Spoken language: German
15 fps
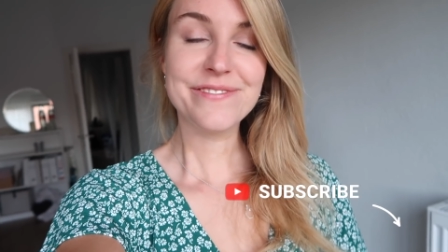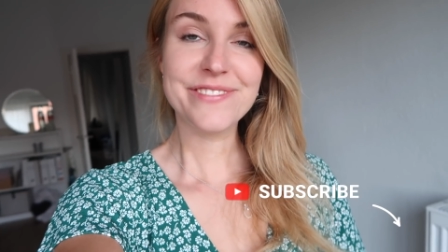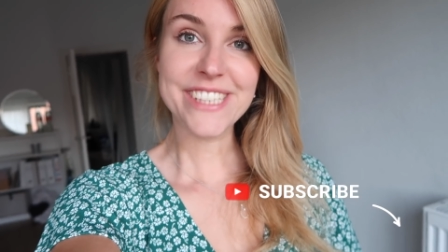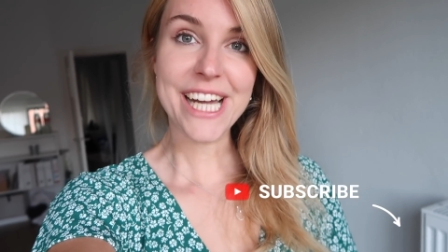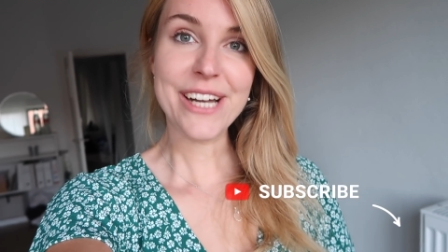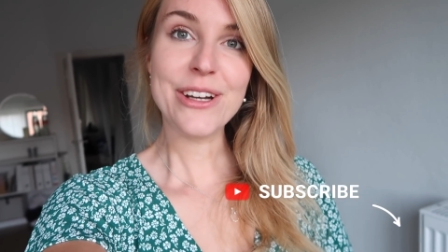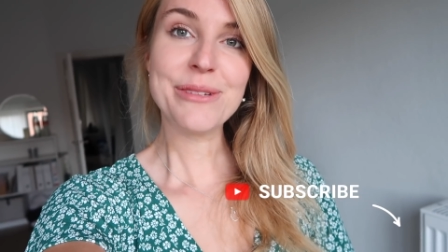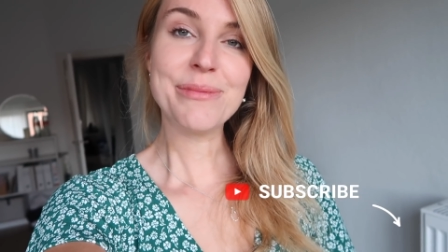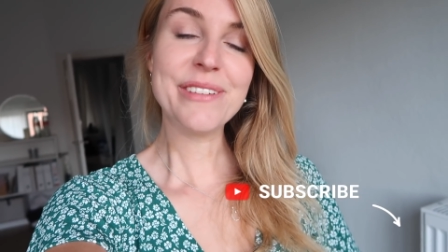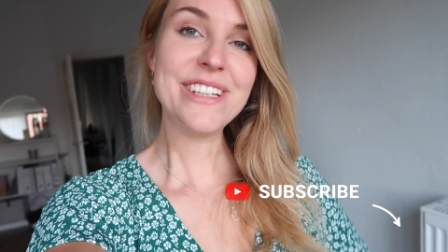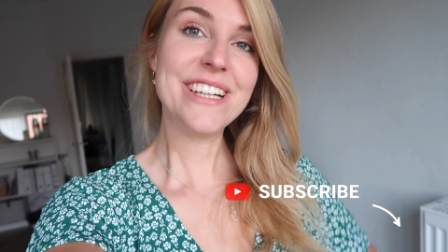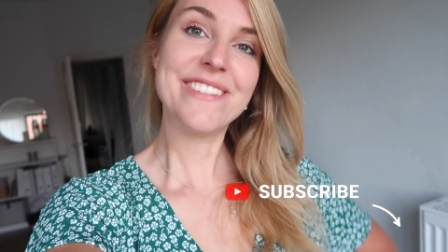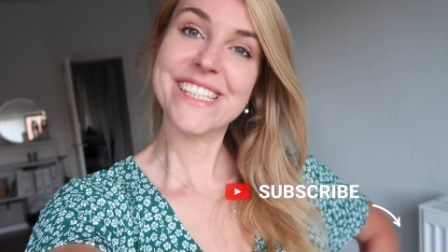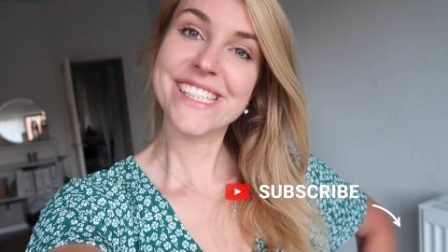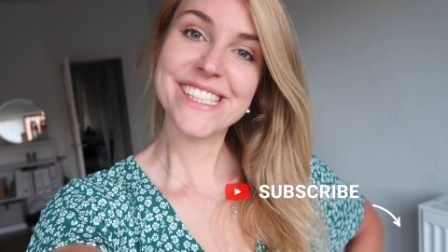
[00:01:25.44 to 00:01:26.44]
zeige euch mal
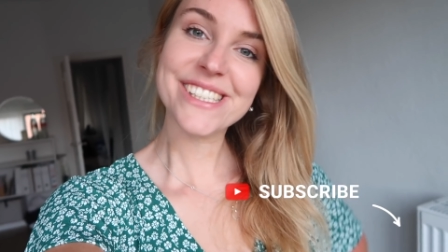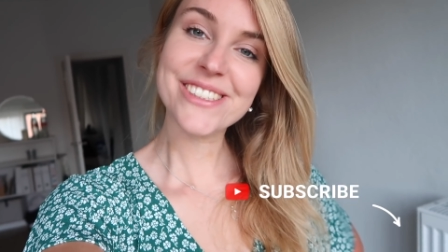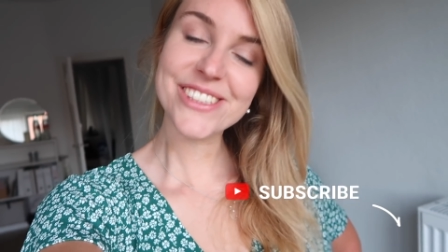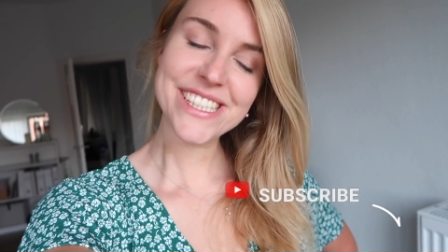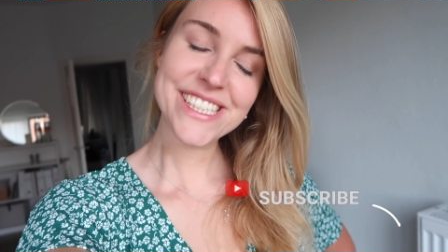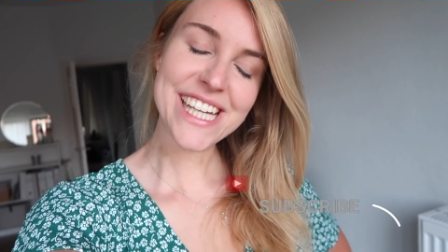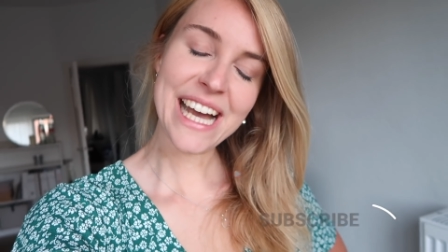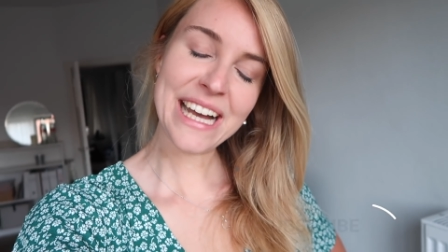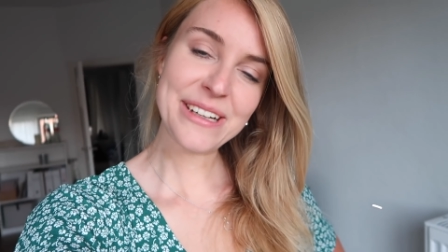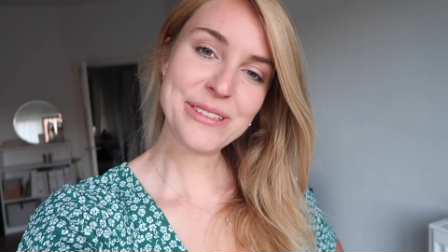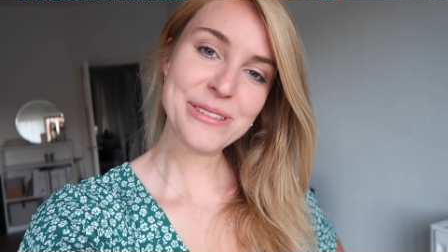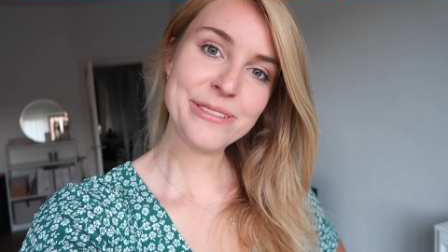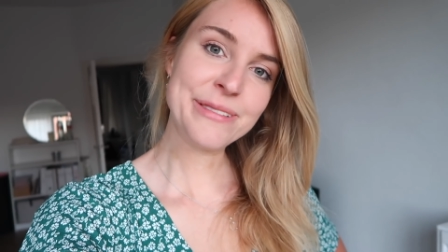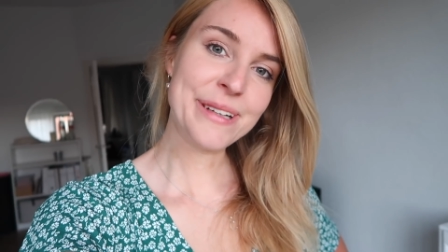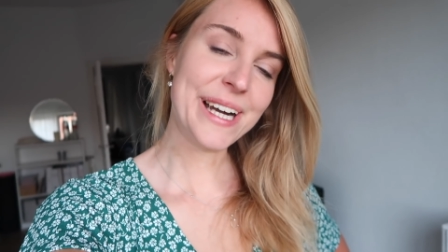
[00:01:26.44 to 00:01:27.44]
wieder, was ich so die Tage
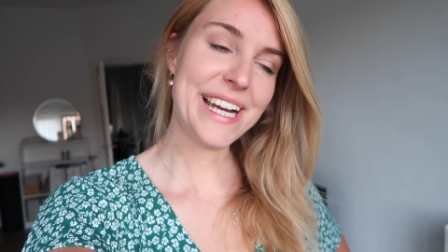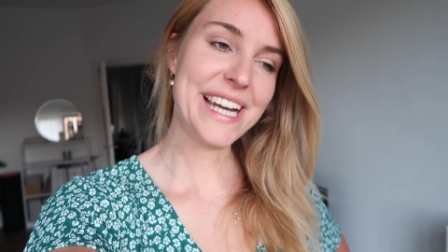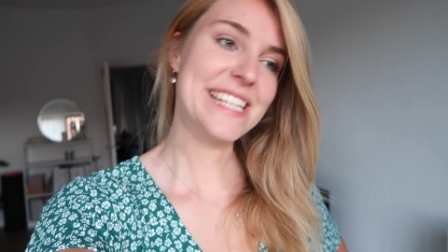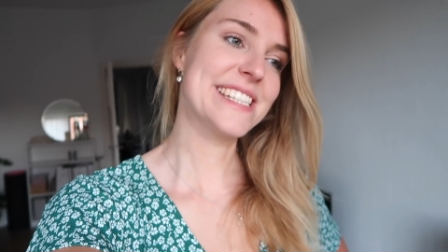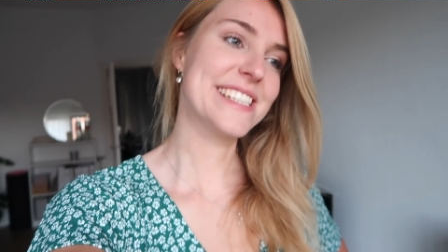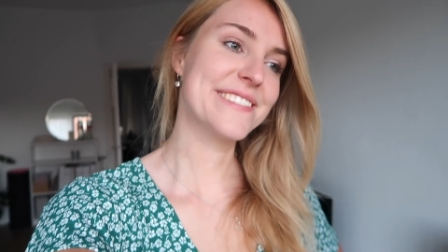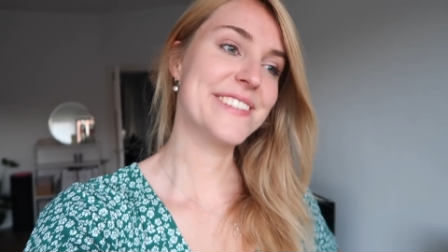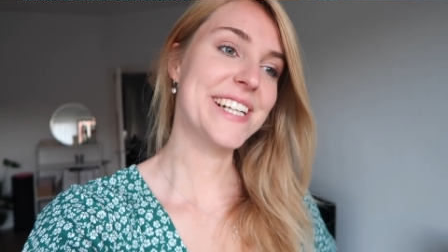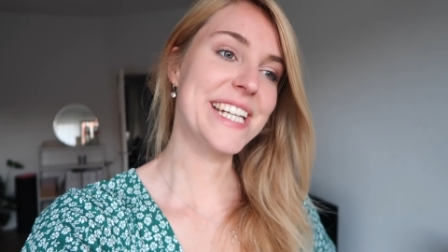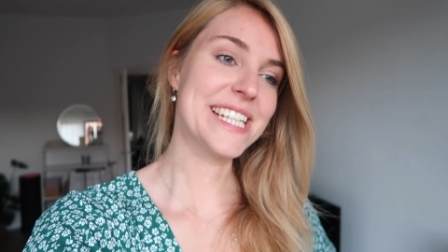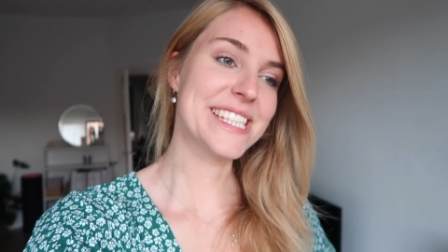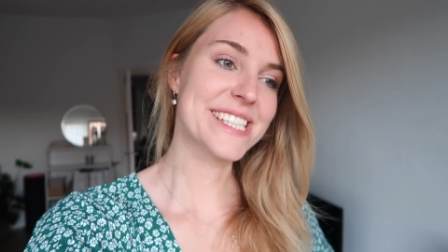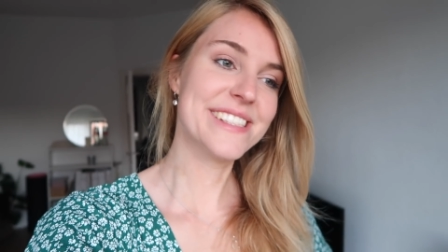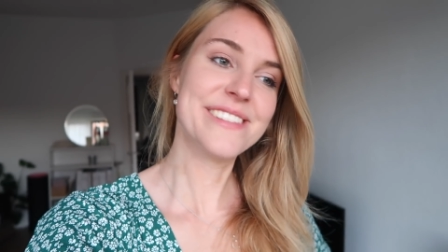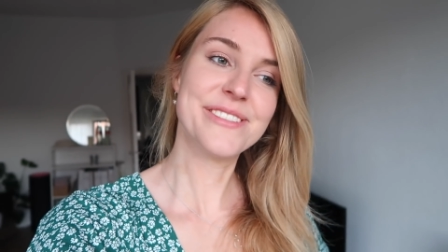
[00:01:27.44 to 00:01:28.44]
über esse, weil
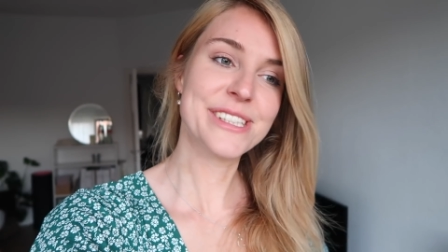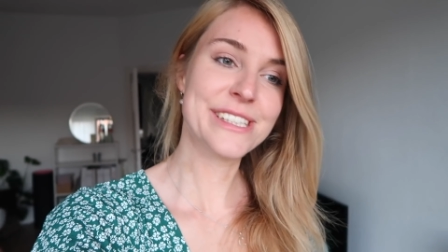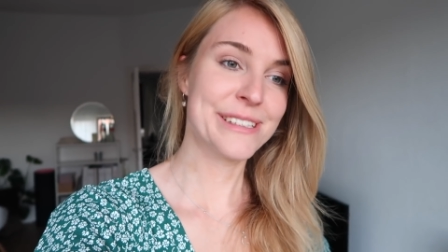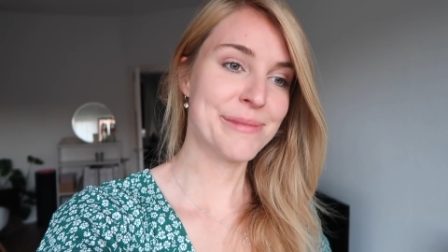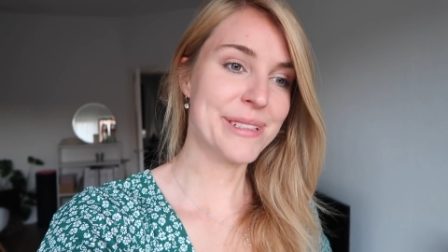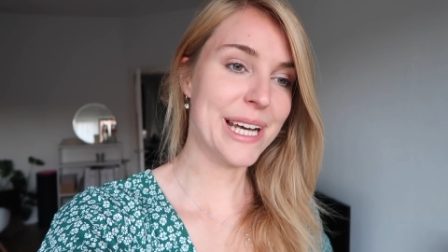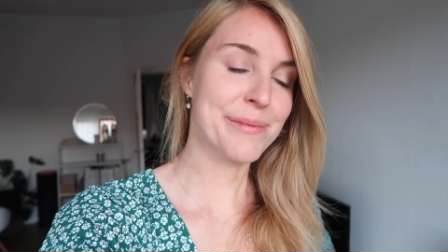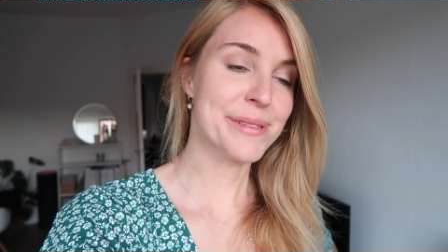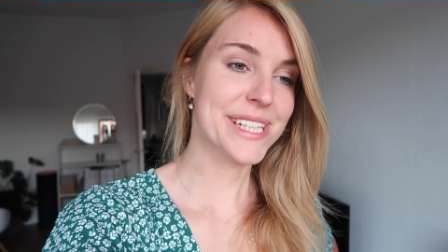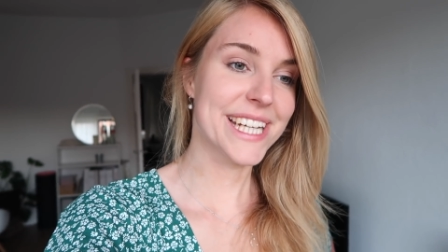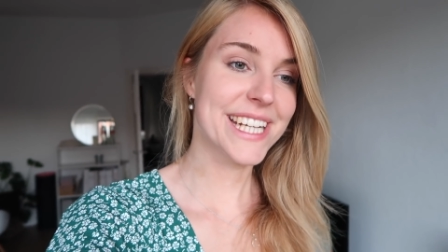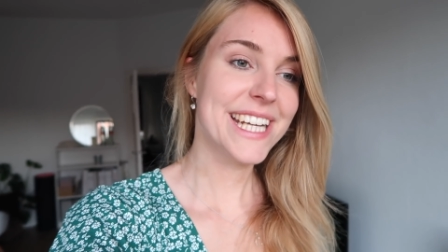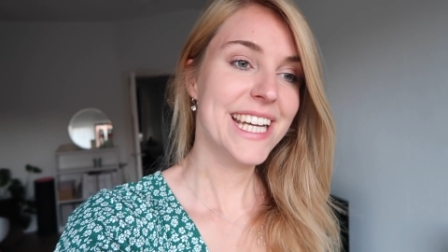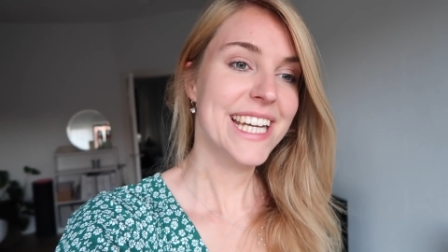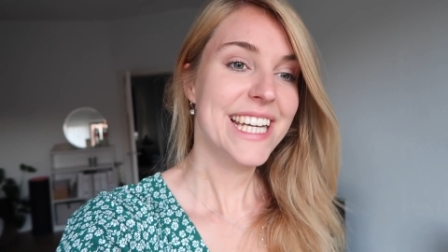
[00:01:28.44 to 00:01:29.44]
das sind wirklich mit
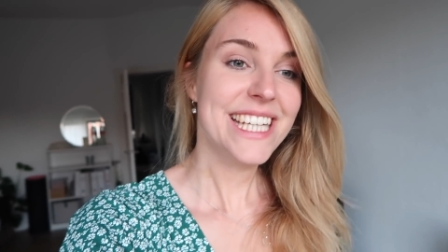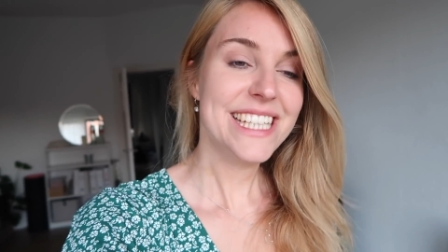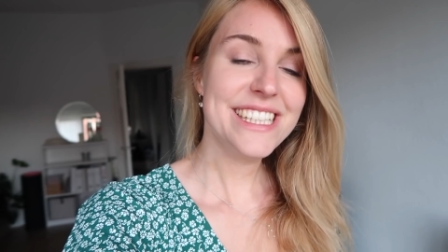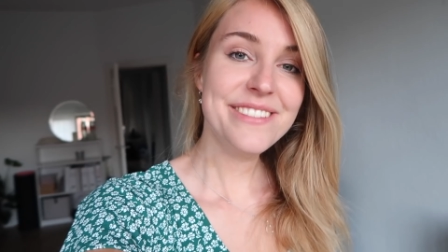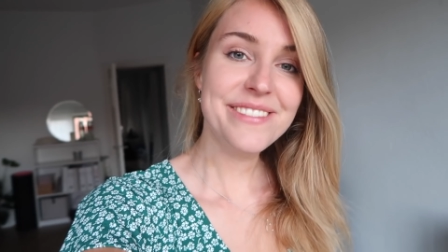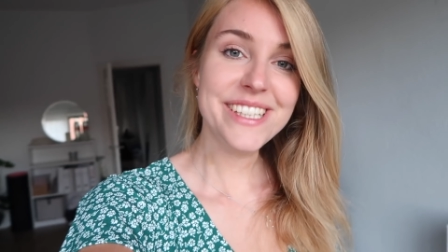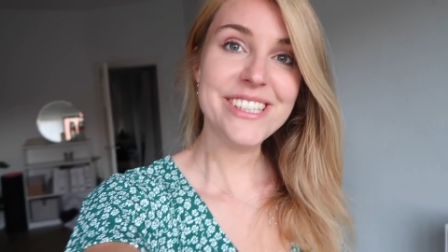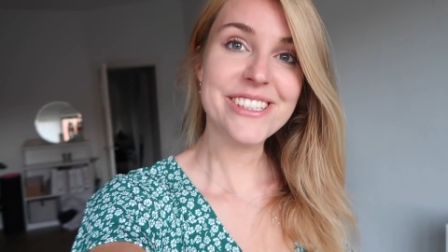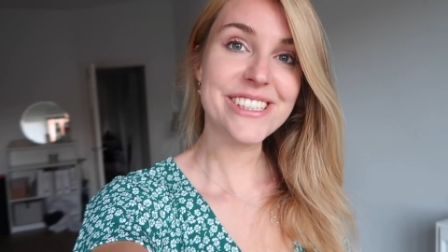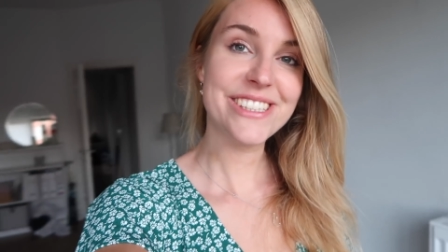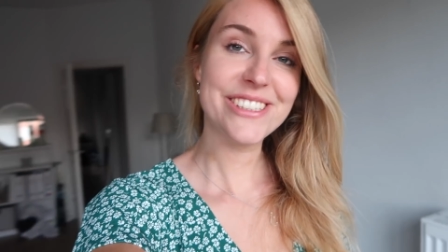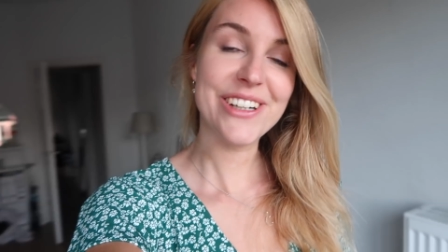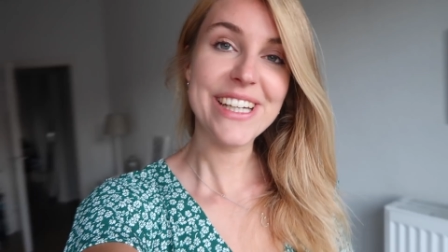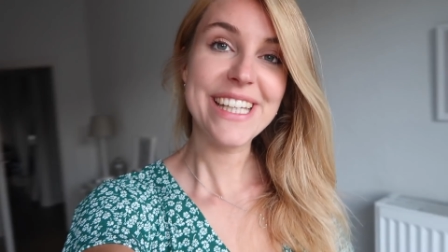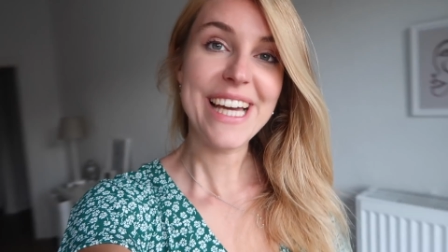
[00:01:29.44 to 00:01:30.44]
Abstand die Videos,
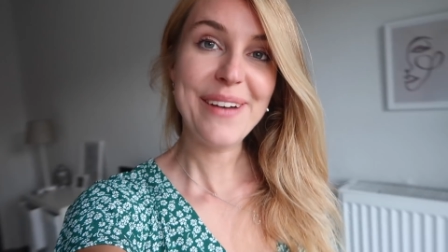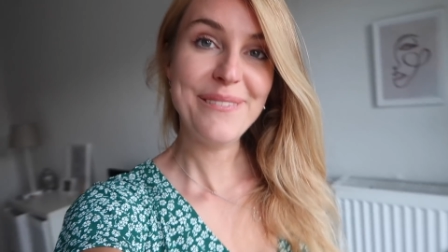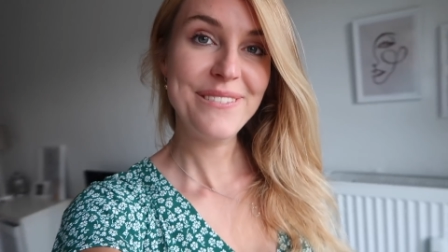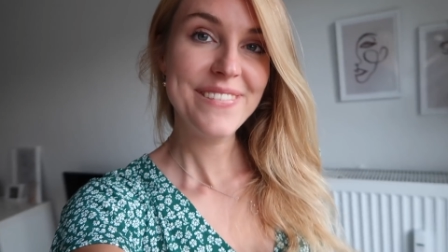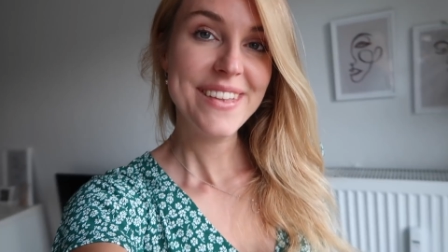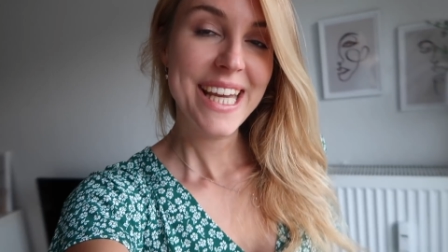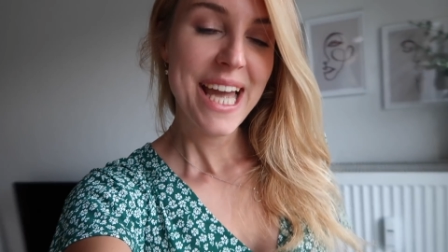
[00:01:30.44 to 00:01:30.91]
die euch am